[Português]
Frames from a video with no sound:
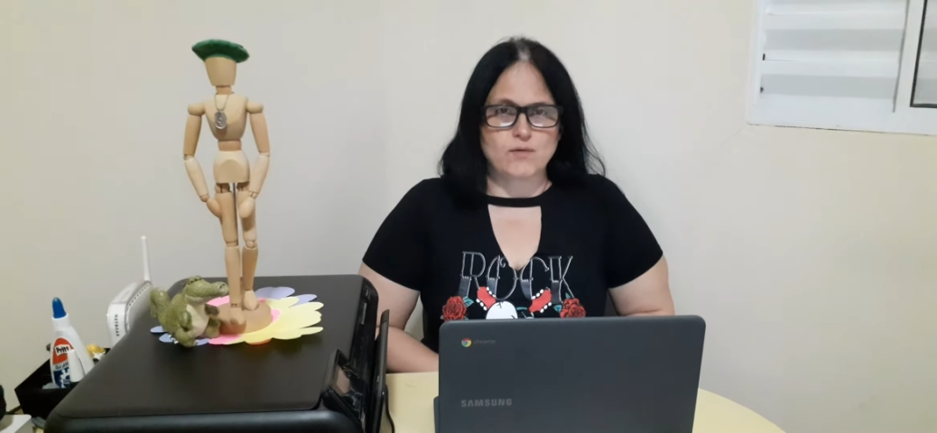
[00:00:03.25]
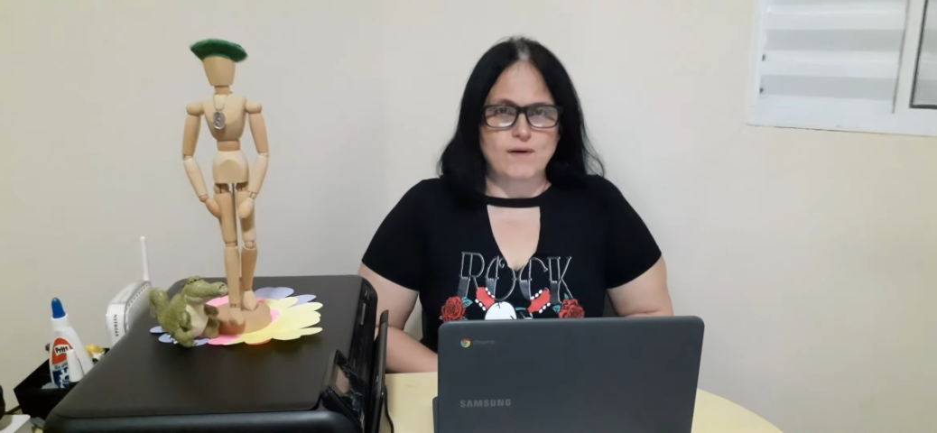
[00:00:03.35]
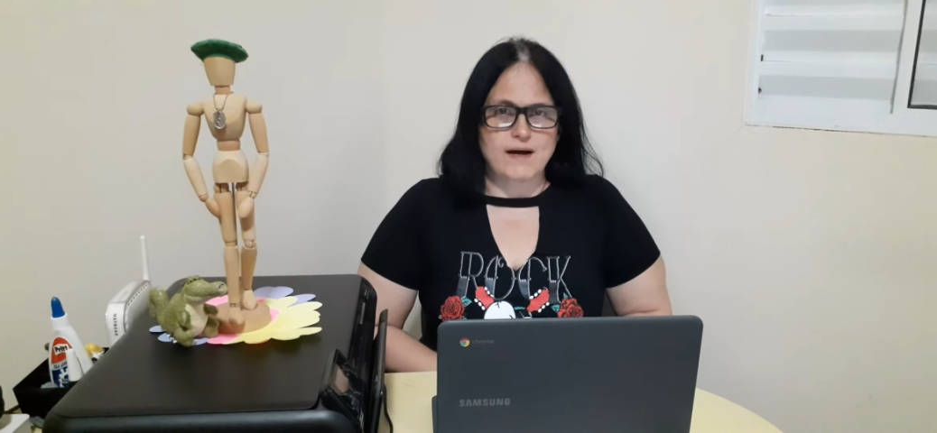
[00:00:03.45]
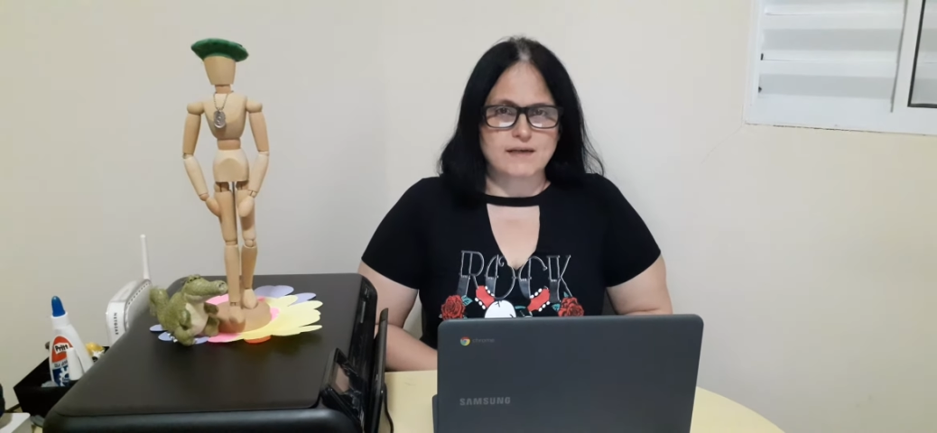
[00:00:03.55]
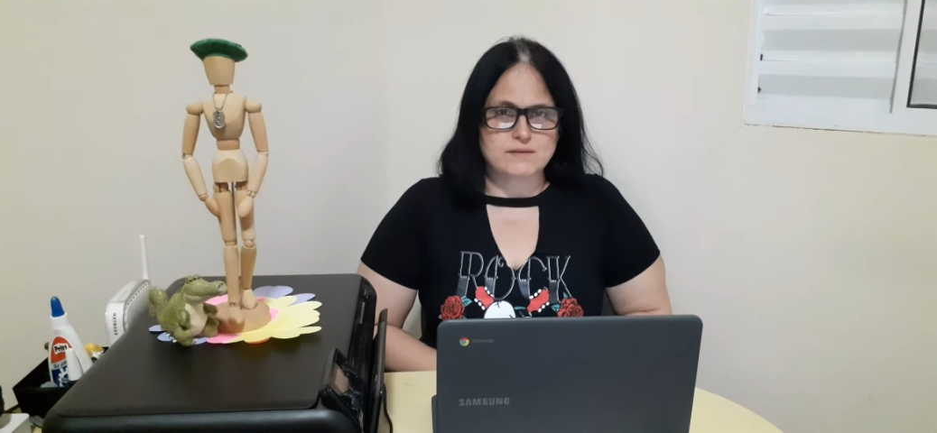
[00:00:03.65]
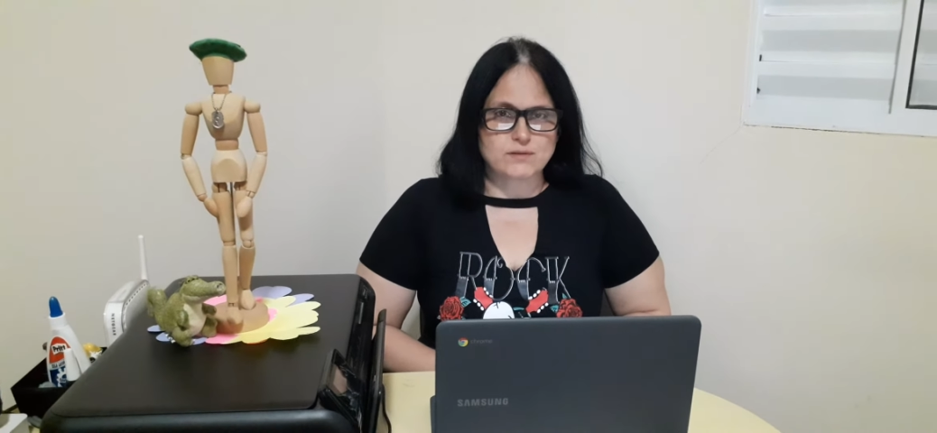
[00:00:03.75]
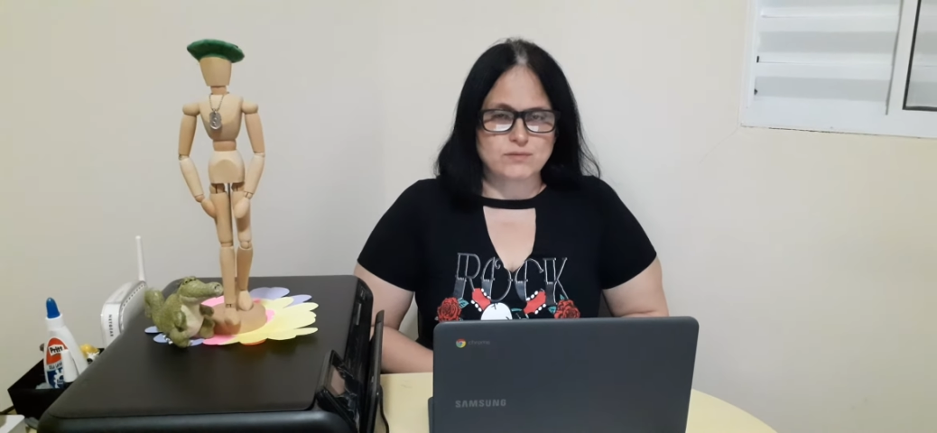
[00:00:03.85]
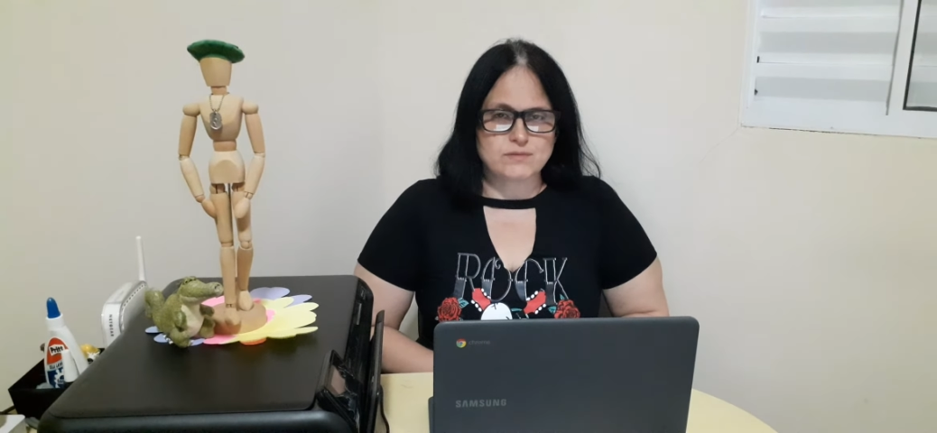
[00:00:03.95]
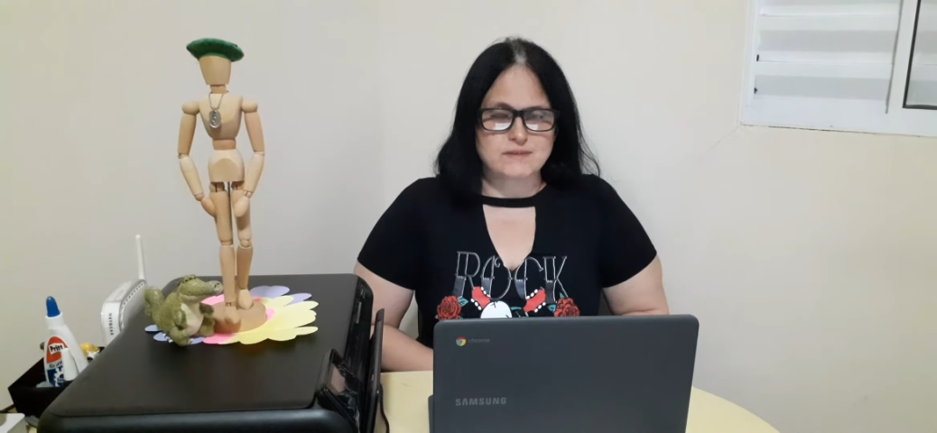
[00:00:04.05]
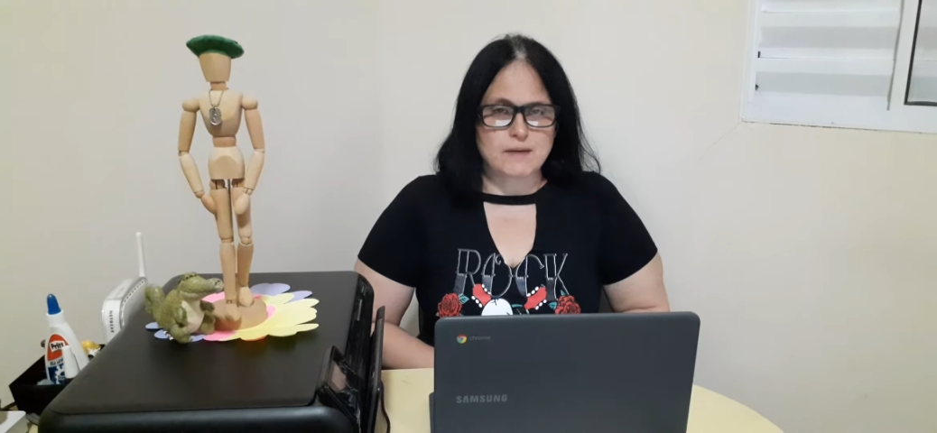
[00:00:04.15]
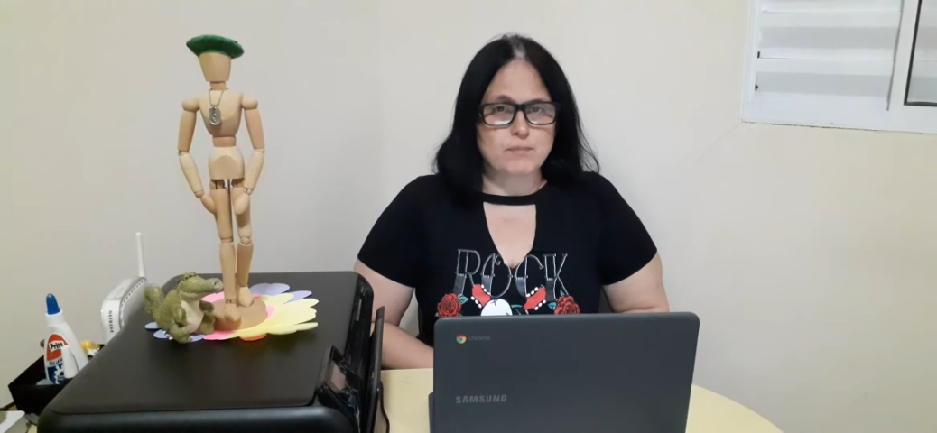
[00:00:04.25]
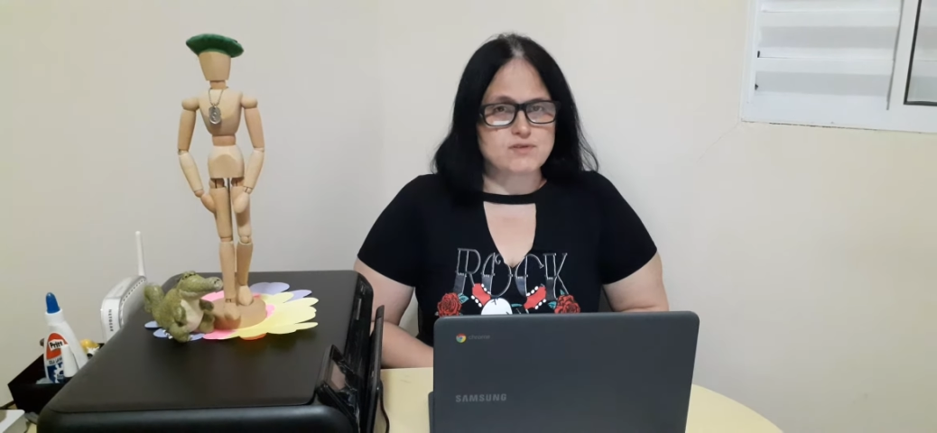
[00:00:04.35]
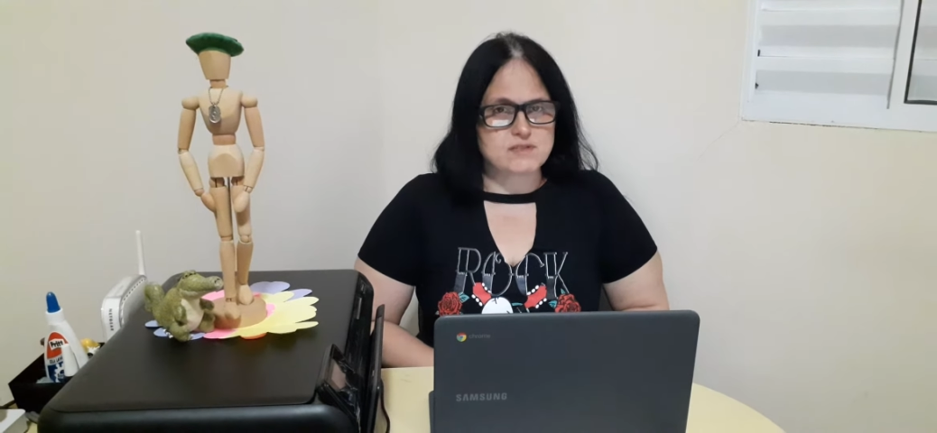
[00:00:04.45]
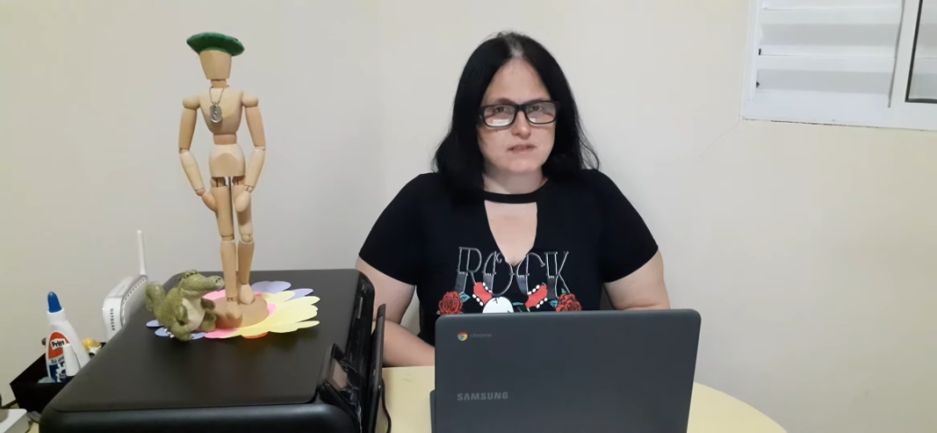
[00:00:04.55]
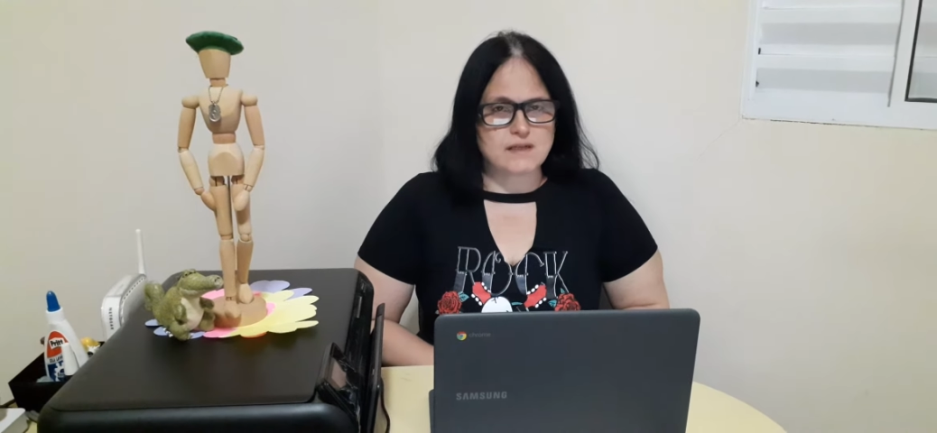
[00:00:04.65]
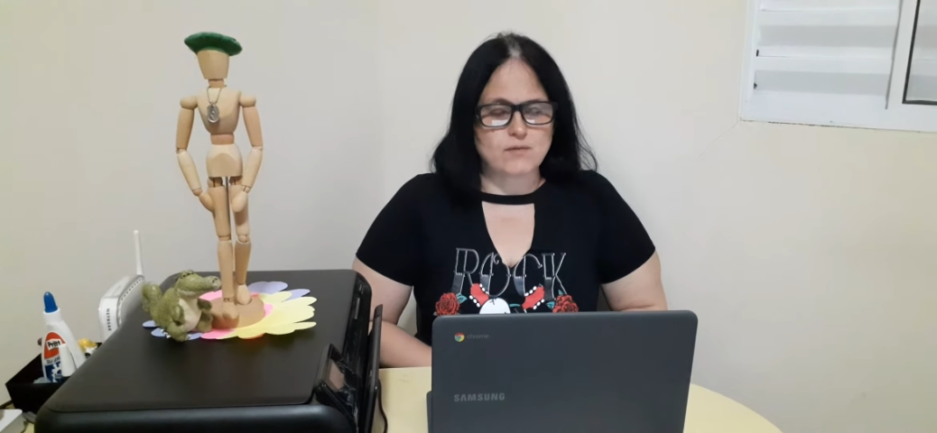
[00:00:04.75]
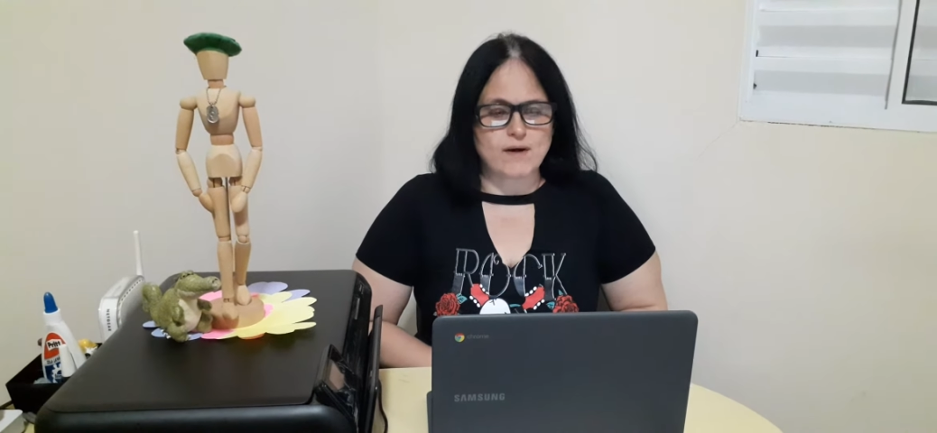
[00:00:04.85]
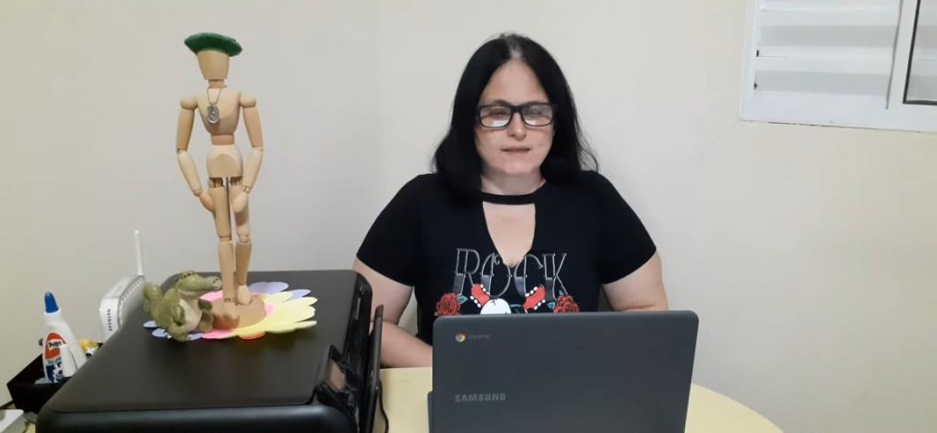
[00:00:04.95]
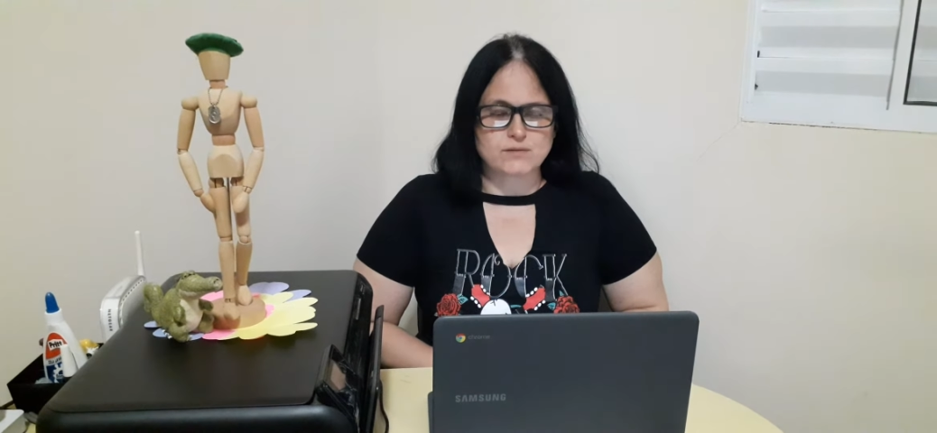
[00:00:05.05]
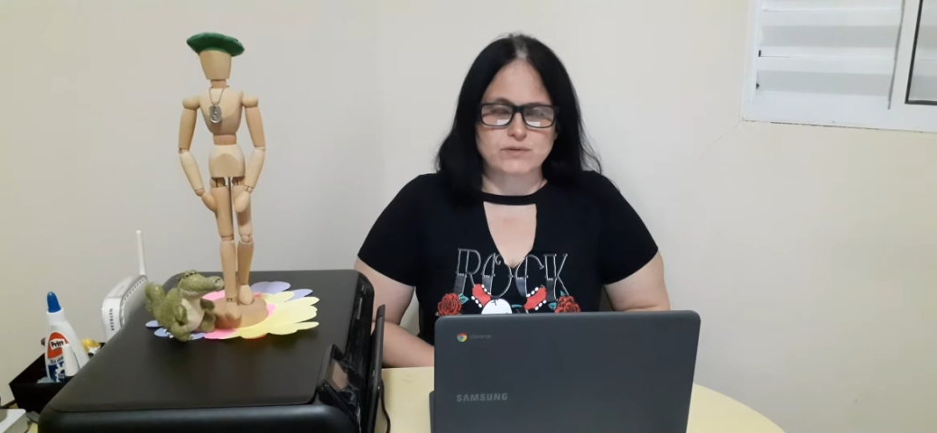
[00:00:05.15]
4 da apostila
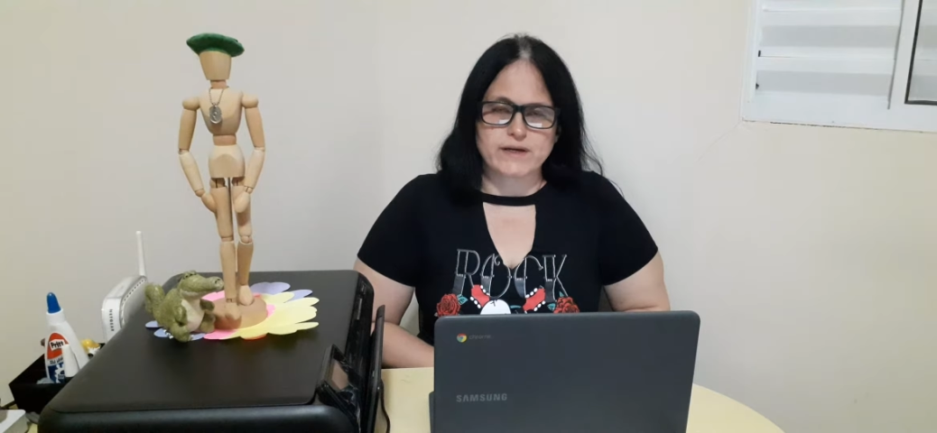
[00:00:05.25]
4.